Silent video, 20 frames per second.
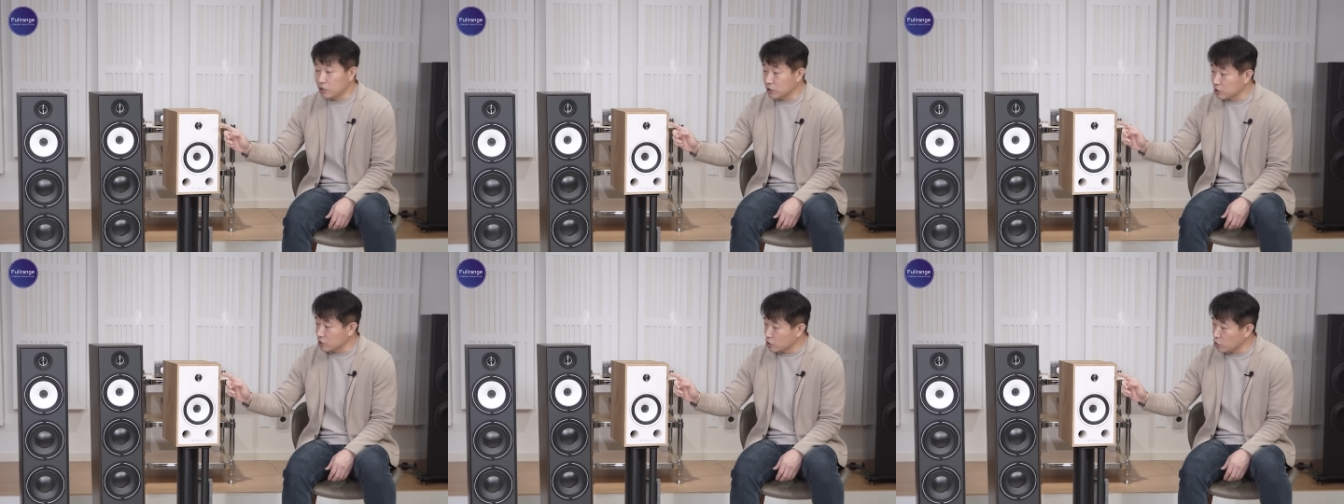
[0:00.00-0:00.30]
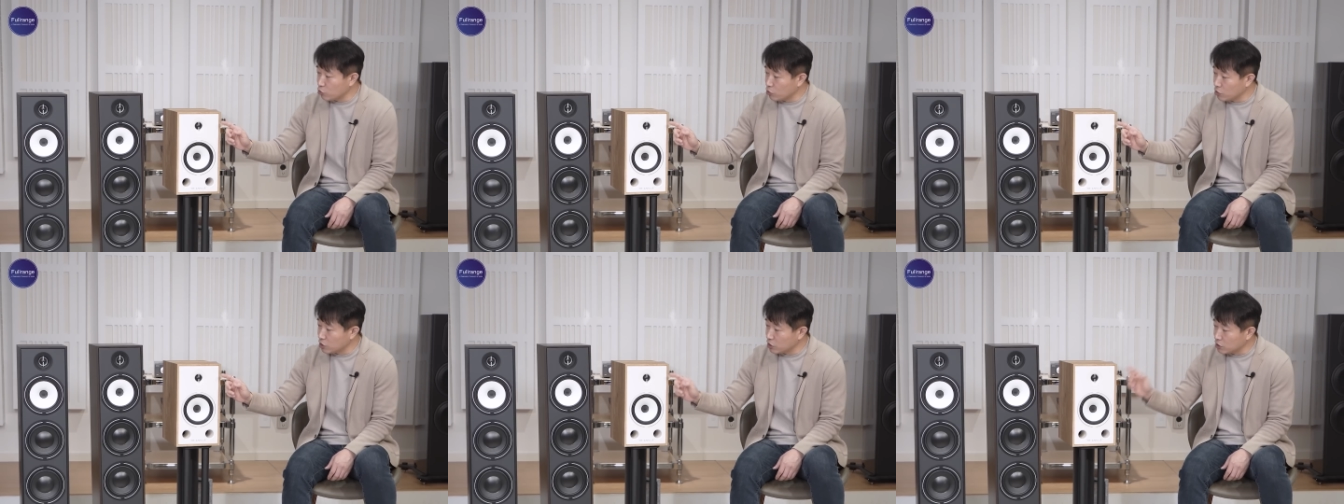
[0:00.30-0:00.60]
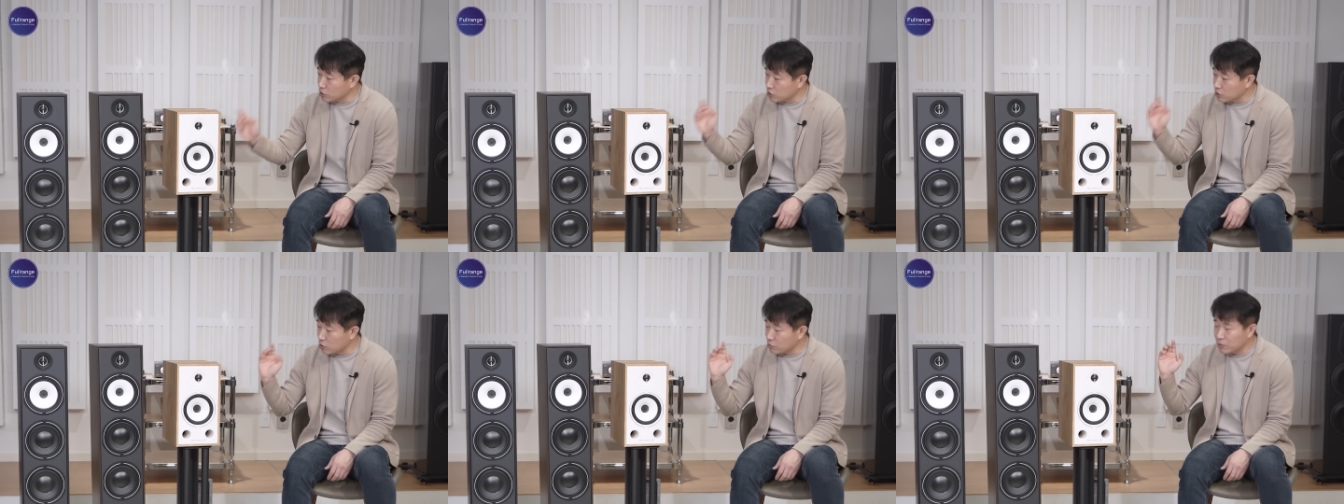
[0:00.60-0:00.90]
같은
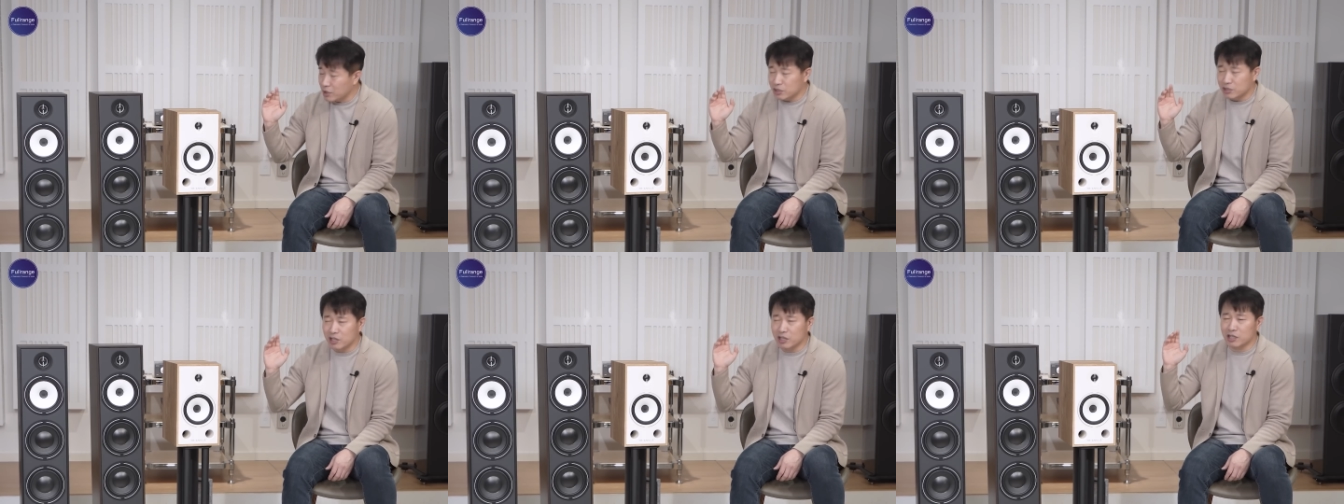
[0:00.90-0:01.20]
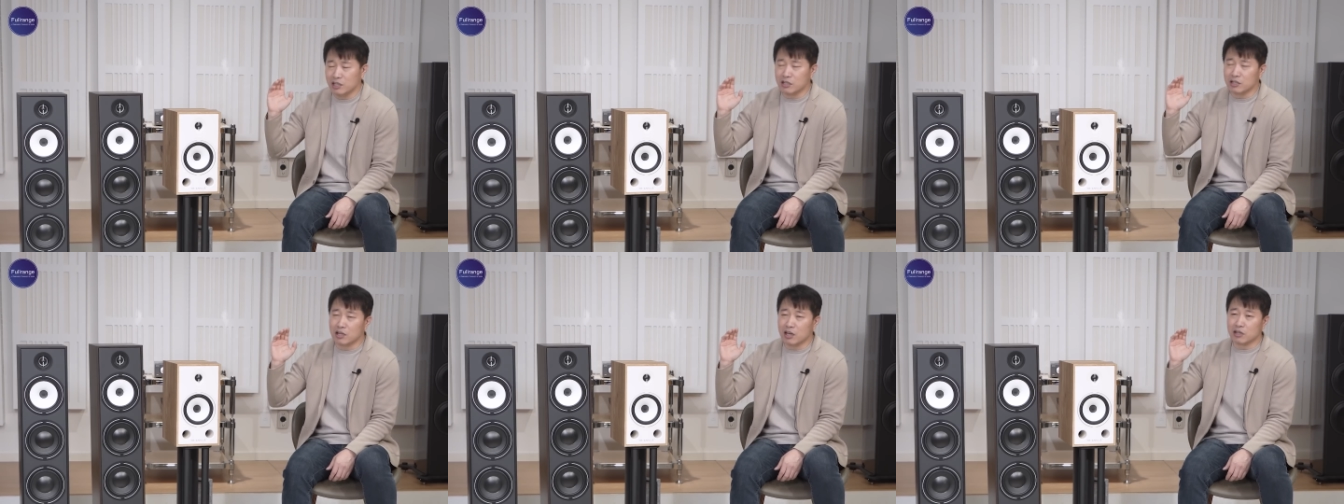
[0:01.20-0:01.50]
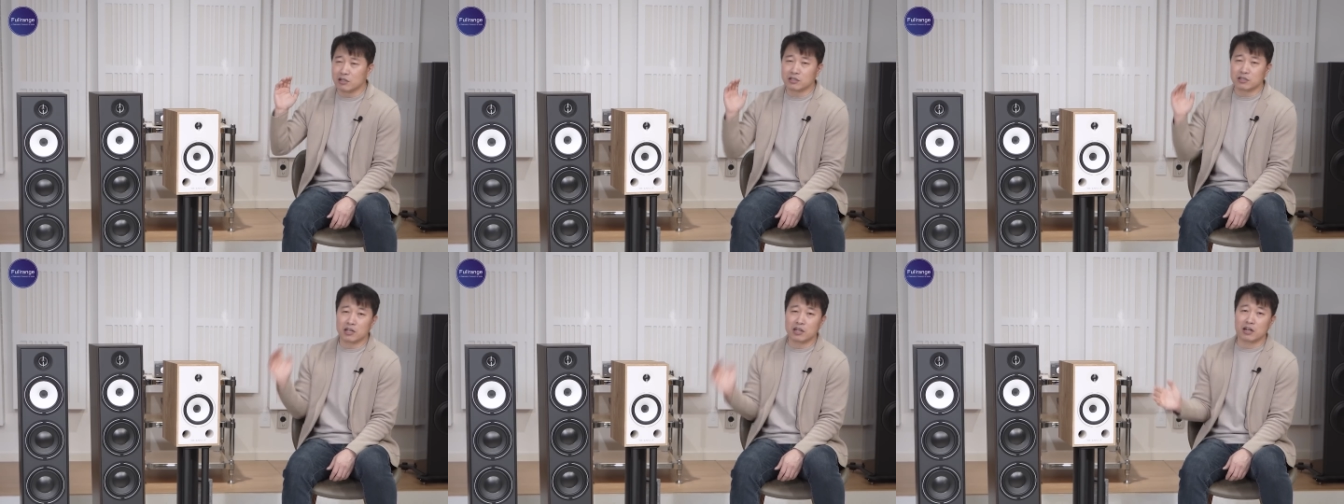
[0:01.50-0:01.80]
경우에는 정말 제가 이렇게
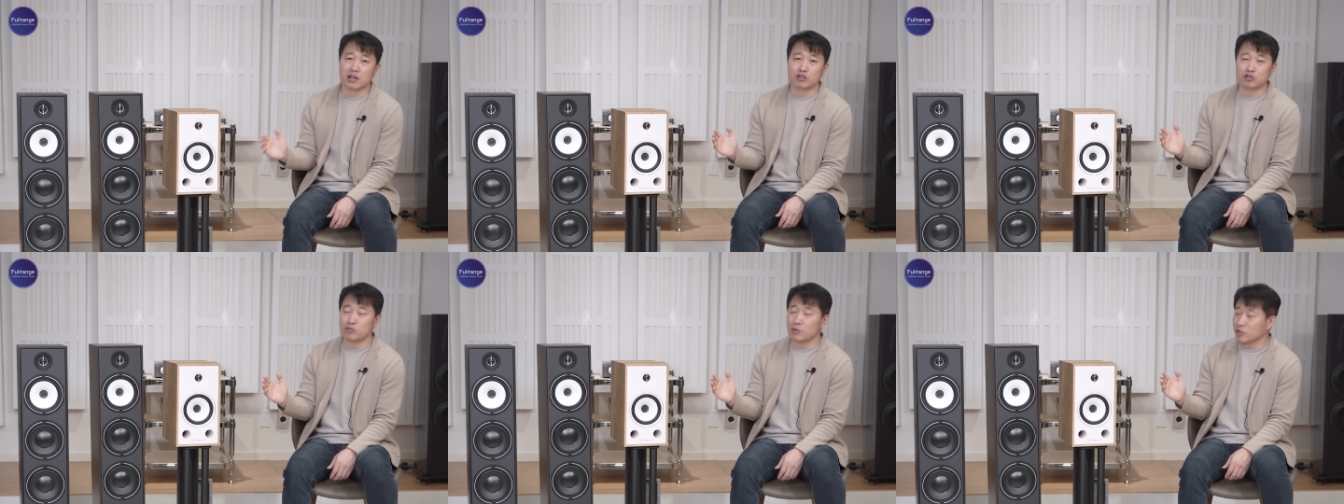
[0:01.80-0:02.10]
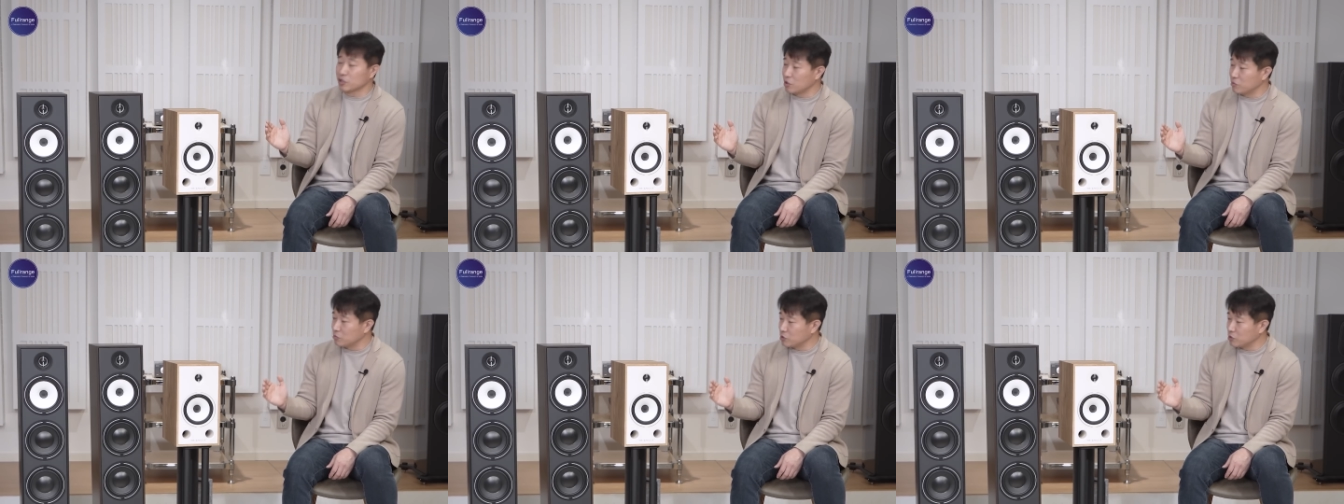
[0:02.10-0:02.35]
극찬을 할 수밖에